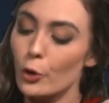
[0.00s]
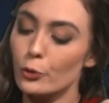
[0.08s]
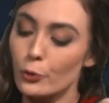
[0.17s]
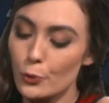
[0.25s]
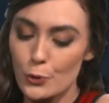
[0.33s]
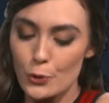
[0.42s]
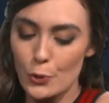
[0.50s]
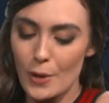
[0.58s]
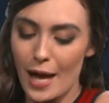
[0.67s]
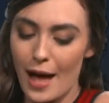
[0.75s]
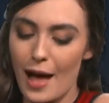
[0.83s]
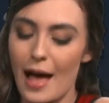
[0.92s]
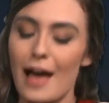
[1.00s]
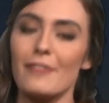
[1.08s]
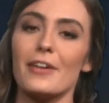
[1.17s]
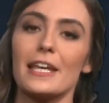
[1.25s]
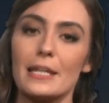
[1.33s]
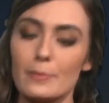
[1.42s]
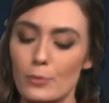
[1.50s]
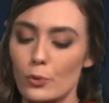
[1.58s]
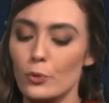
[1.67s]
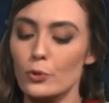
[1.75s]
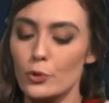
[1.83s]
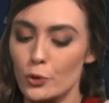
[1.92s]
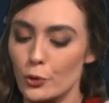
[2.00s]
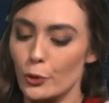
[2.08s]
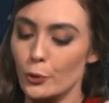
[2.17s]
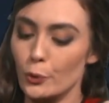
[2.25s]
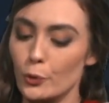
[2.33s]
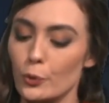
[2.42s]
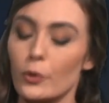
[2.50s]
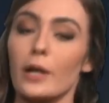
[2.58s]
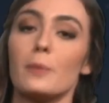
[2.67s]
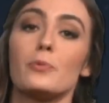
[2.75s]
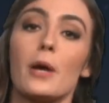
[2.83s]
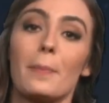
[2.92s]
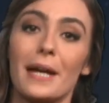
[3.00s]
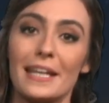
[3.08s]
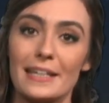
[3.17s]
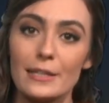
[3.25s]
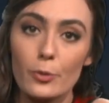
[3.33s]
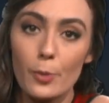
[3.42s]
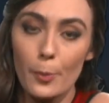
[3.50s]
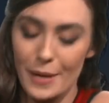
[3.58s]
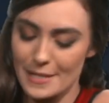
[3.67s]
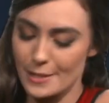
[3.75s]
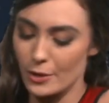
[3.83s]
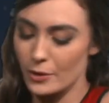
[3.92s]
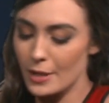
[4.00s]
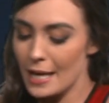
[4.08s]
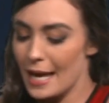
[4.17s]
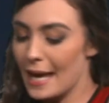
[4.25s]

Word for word: dont Zola avec Edmond, Jules de Goncourt et puis après Guy de Maupassant